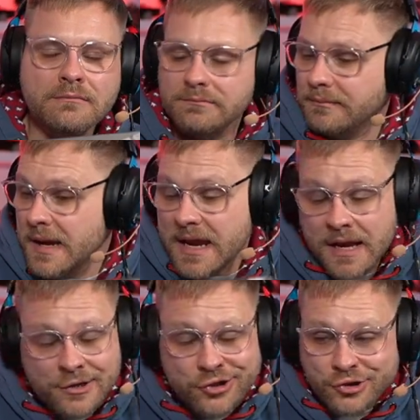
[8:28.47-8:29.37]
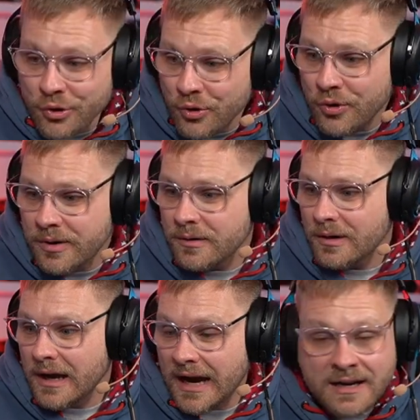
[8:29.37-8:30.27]
mega schön
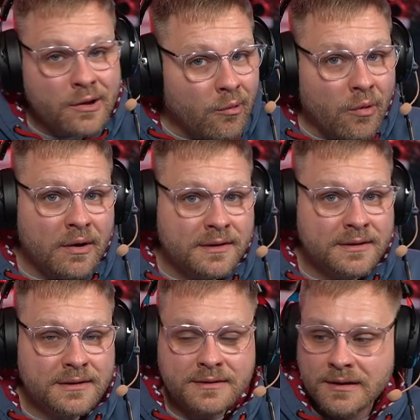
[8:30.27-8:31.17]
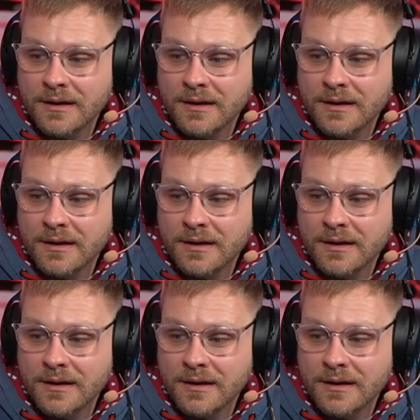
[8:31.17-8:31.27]
angeordnet.